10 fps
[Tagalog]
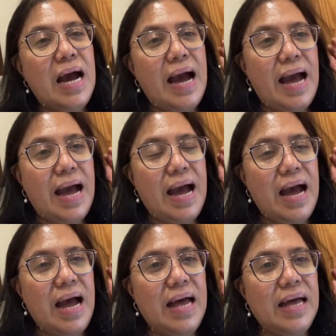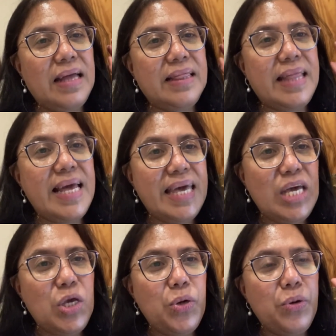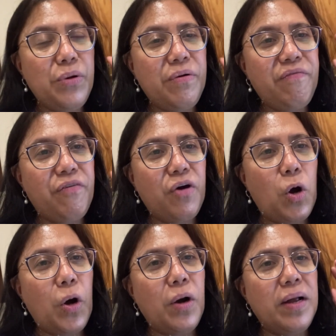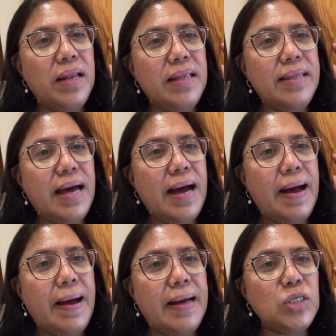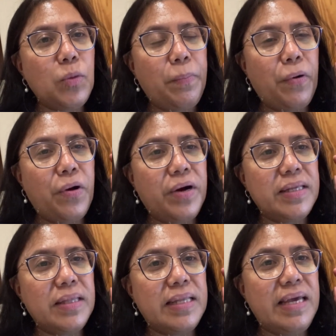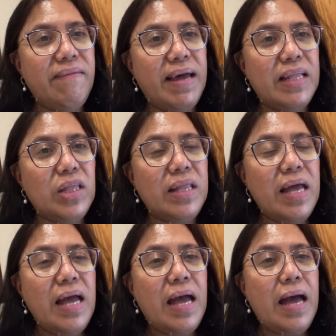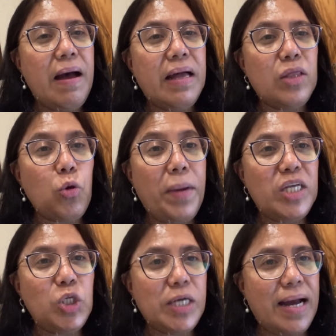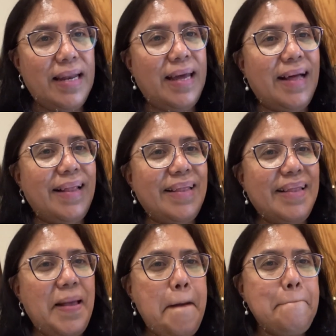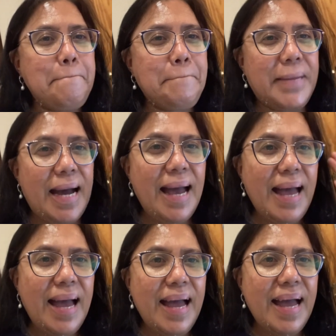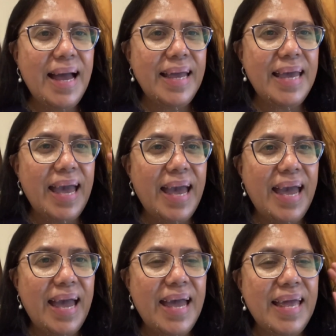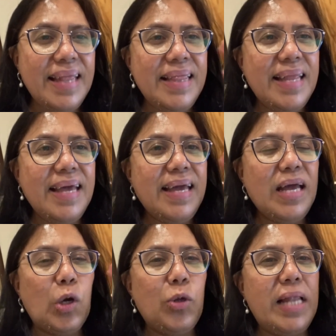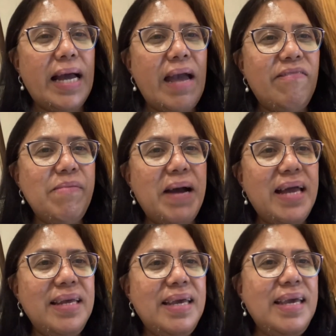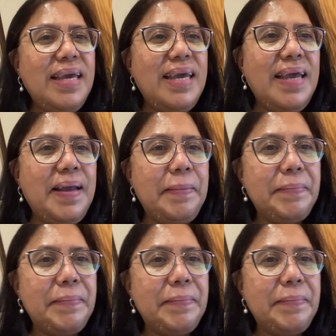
uh, thanking you for all the support given to my channel. Bye and good luck everybody!